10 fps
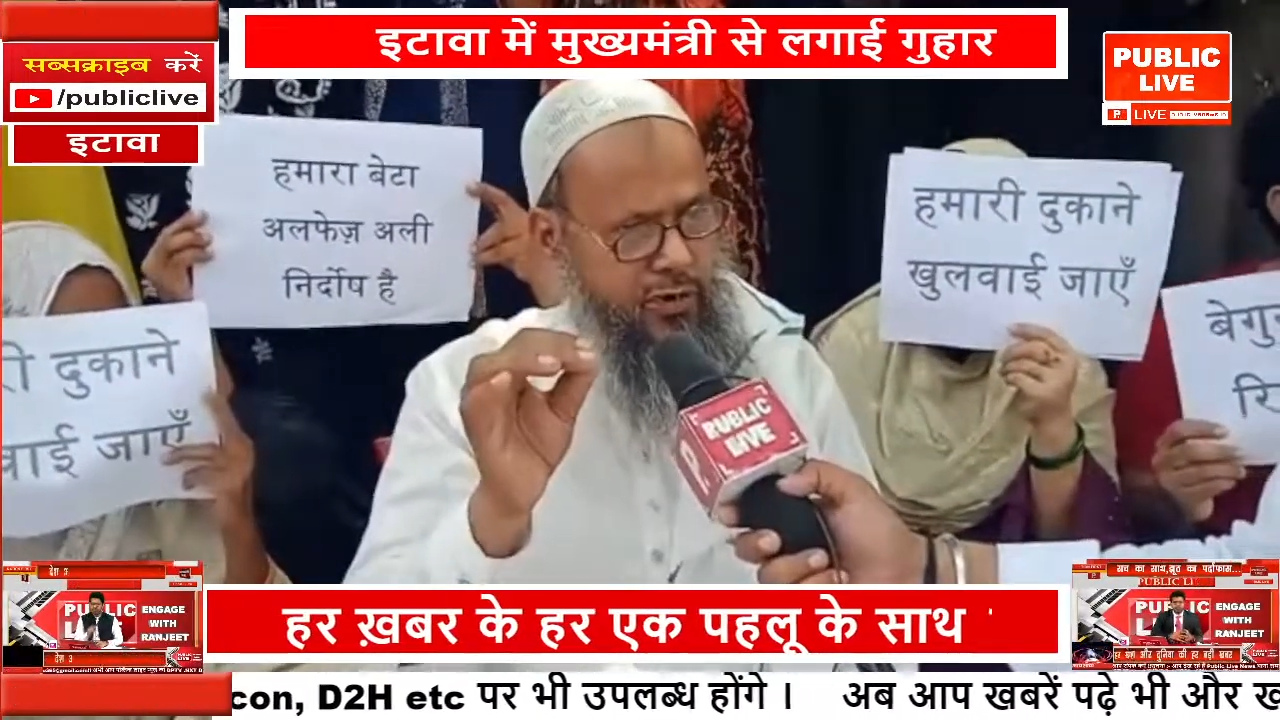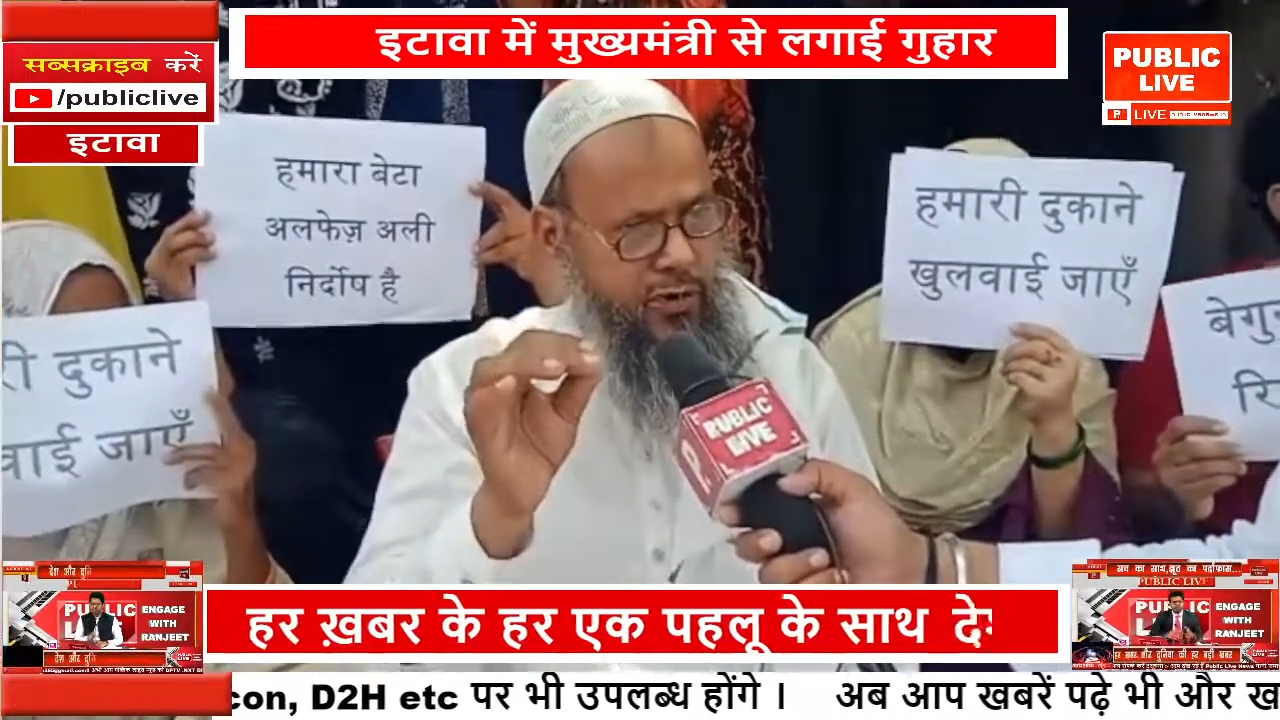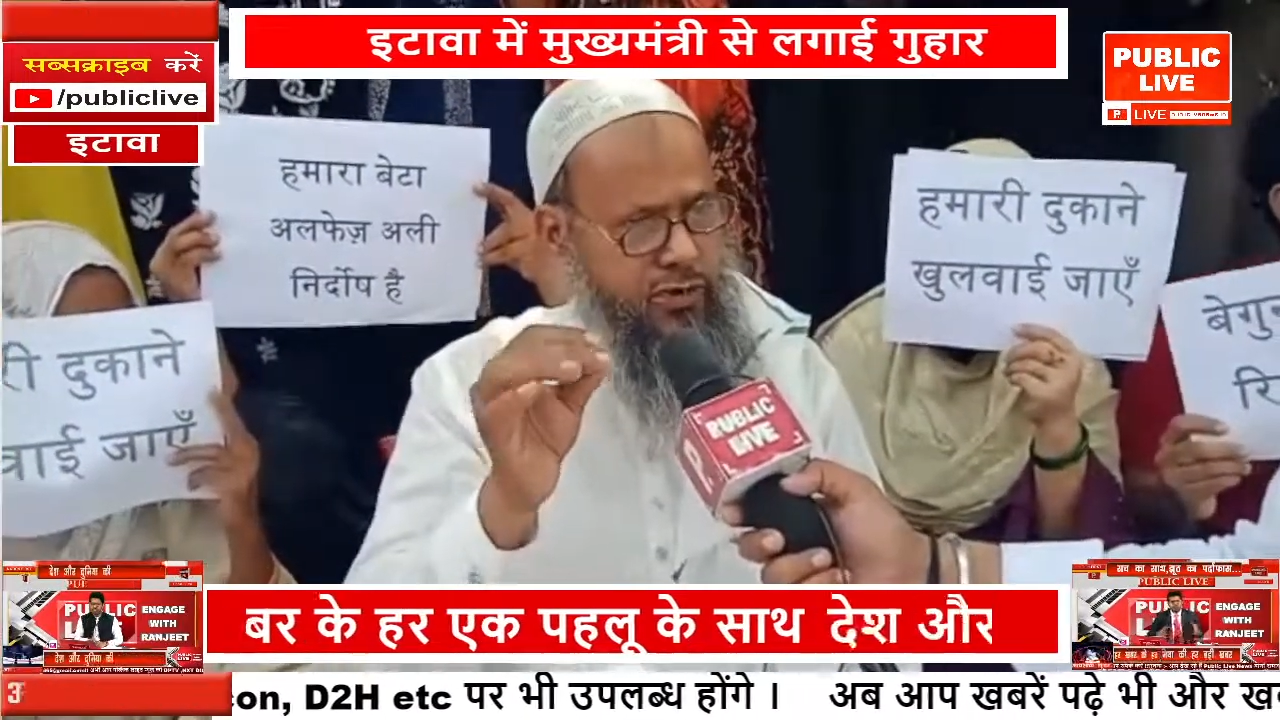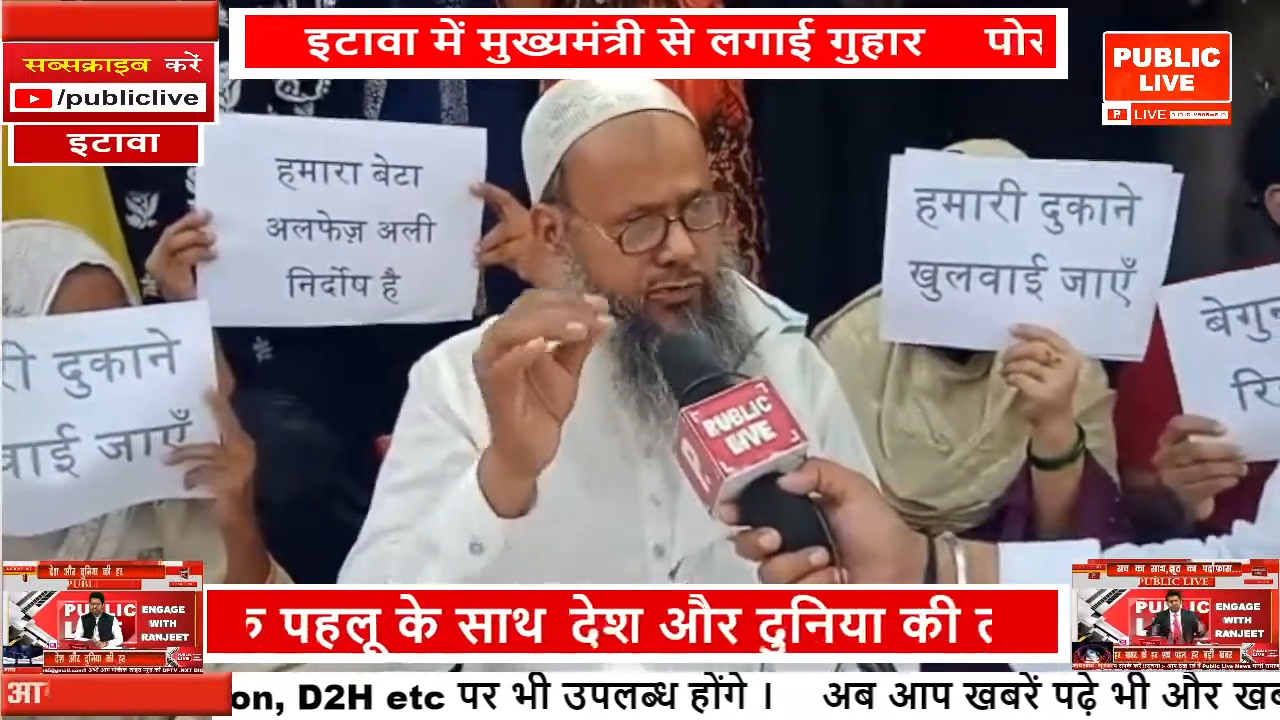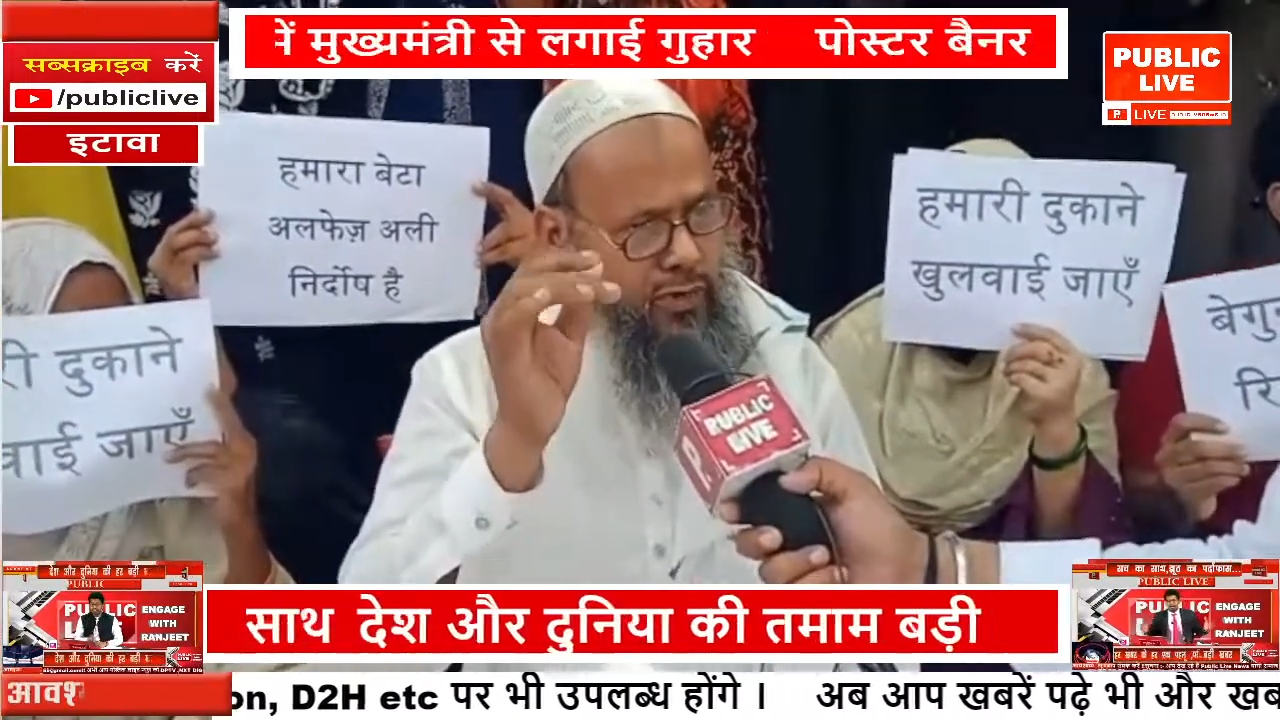
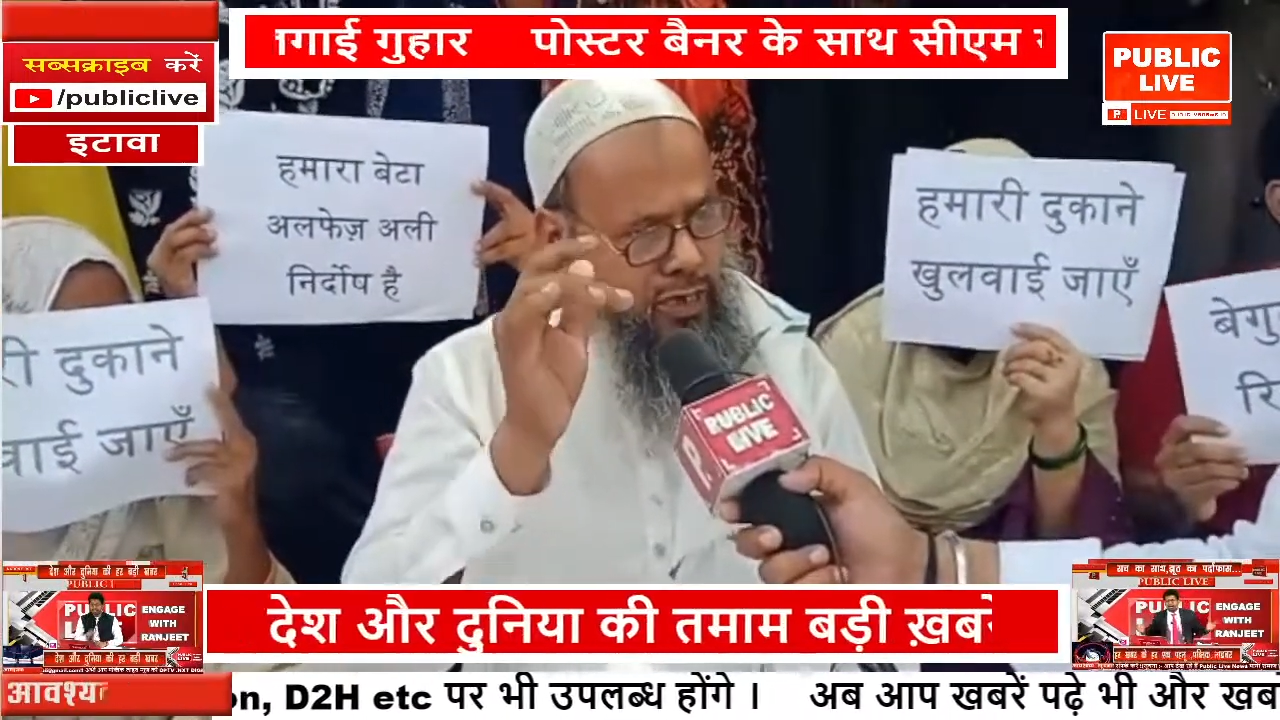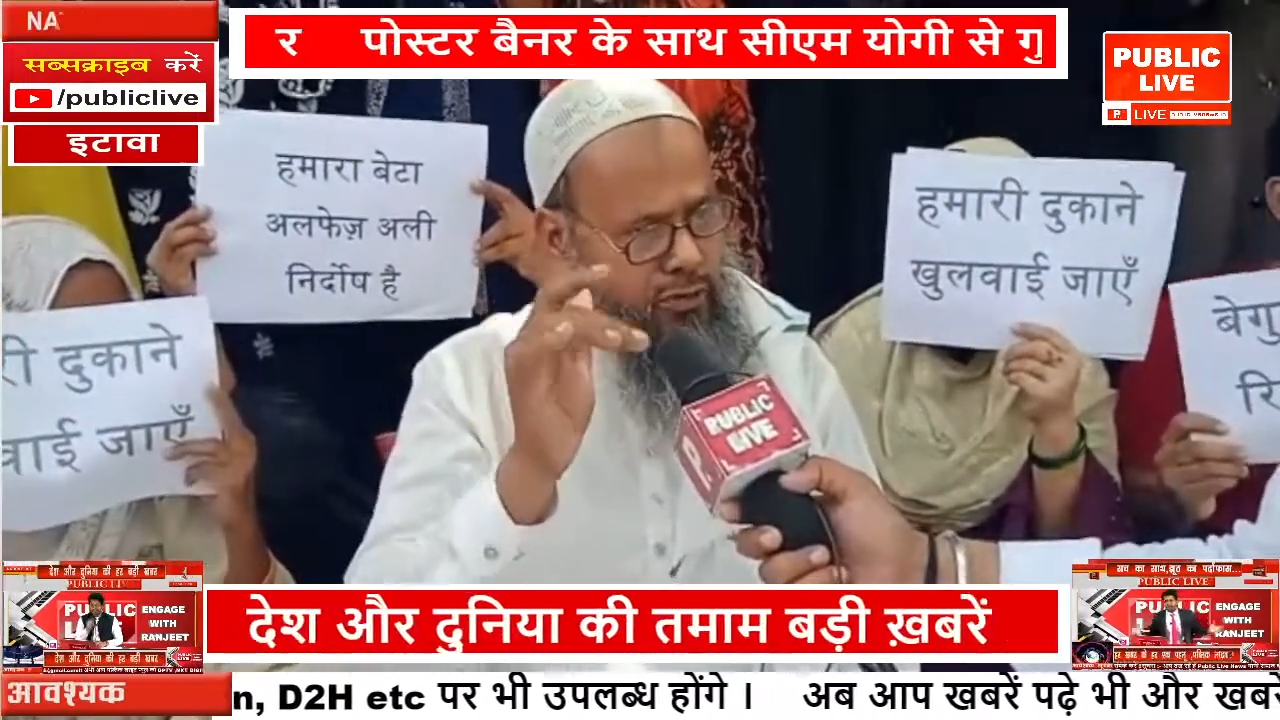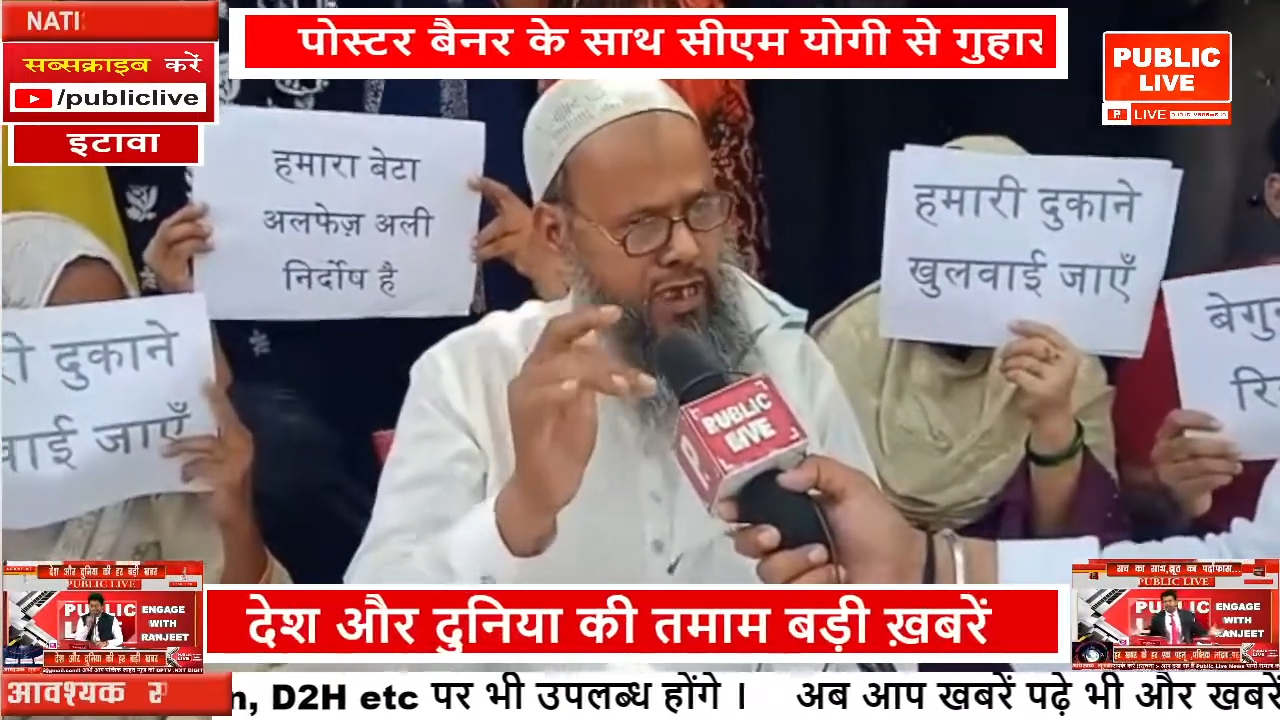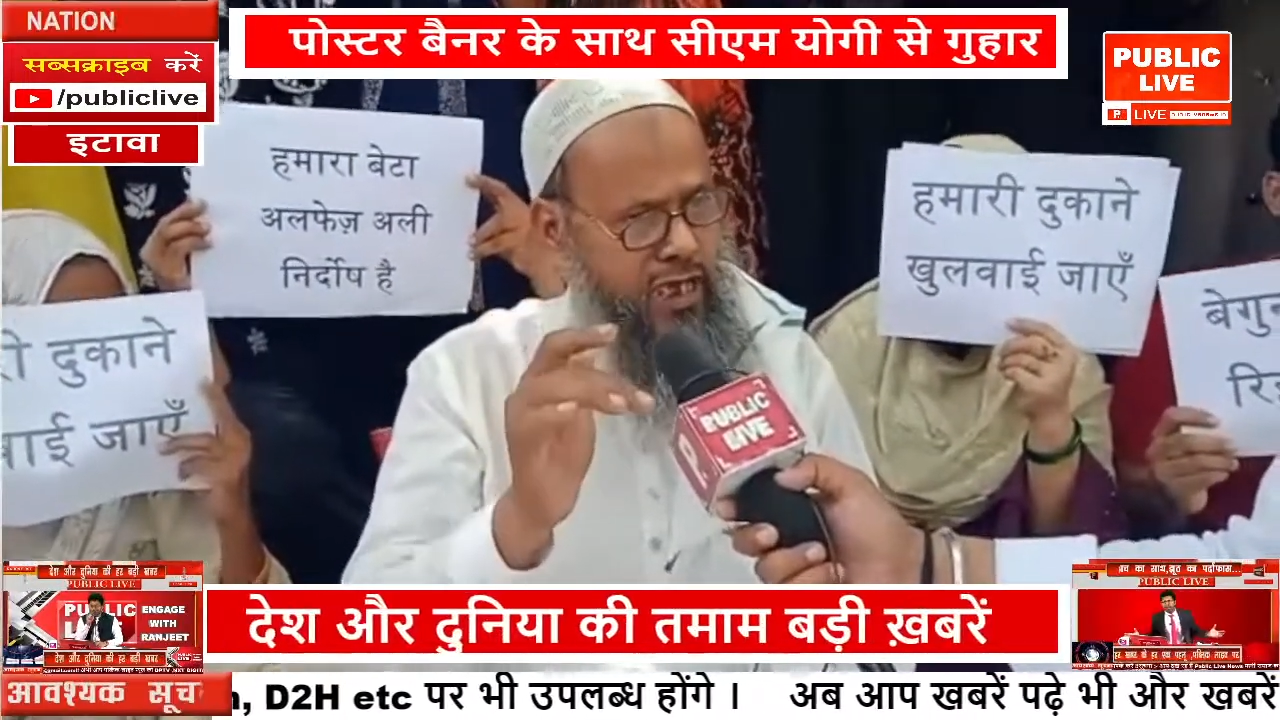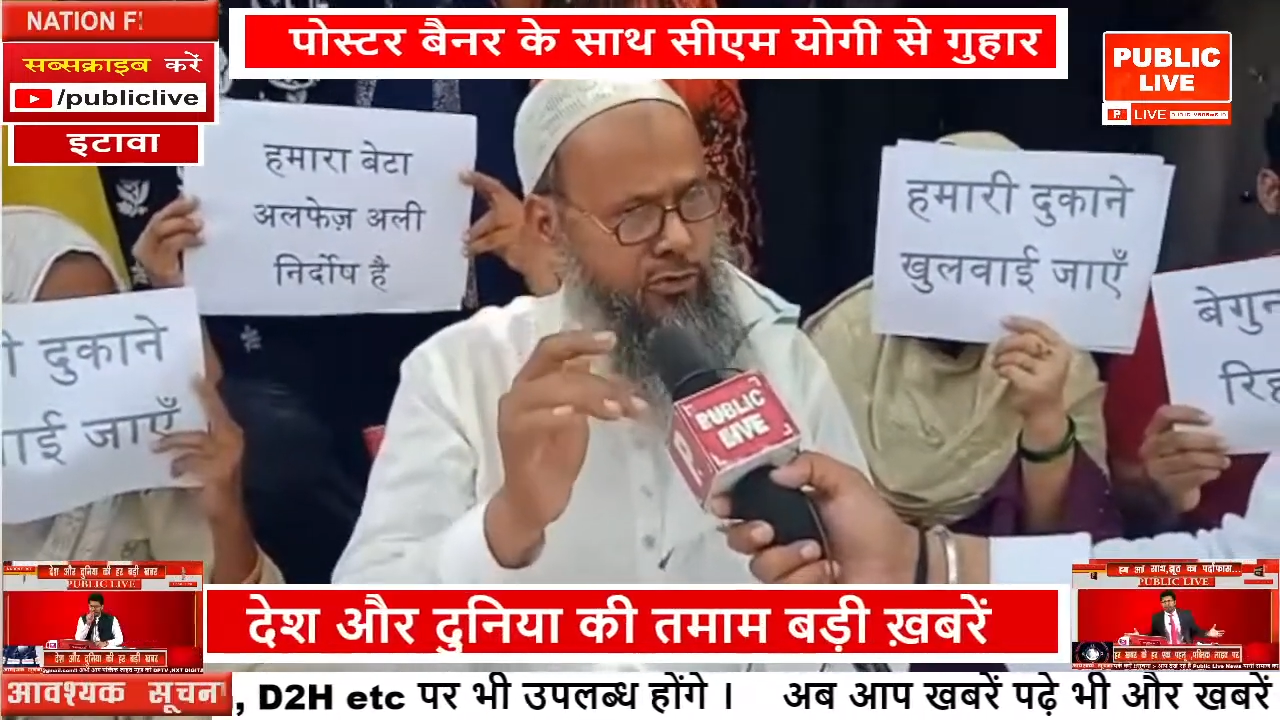और जो
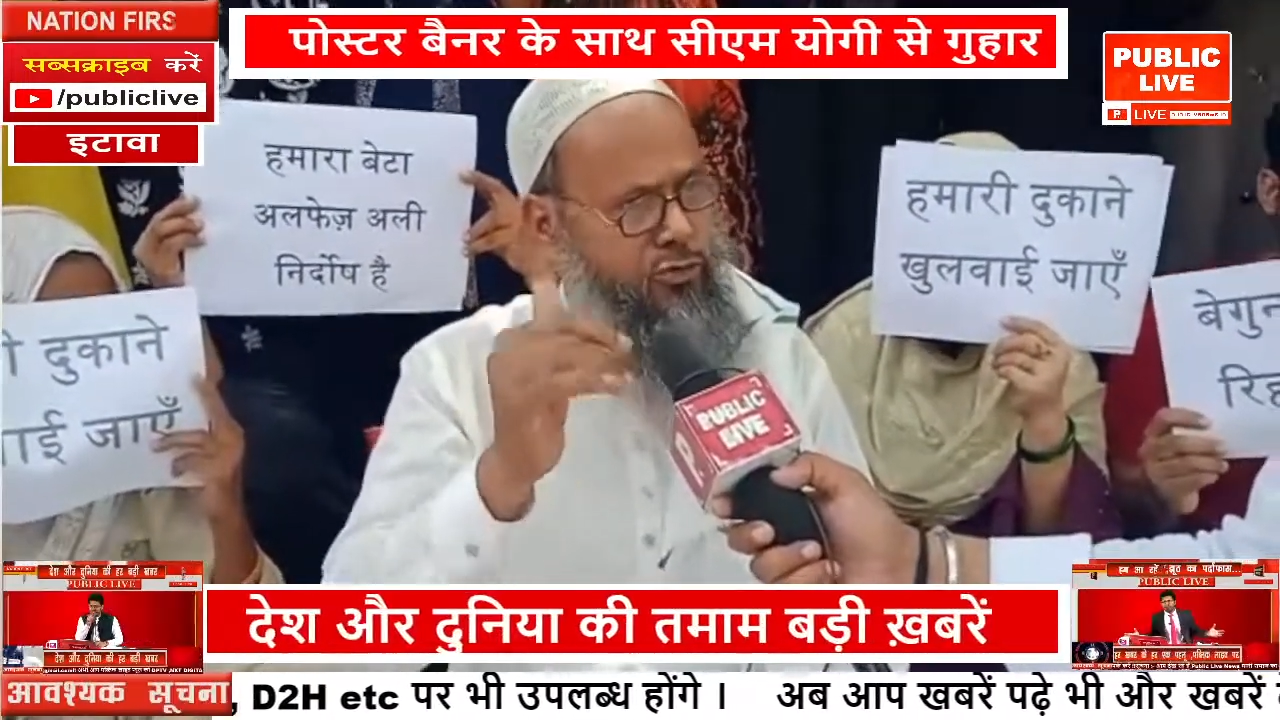बेगुनाह है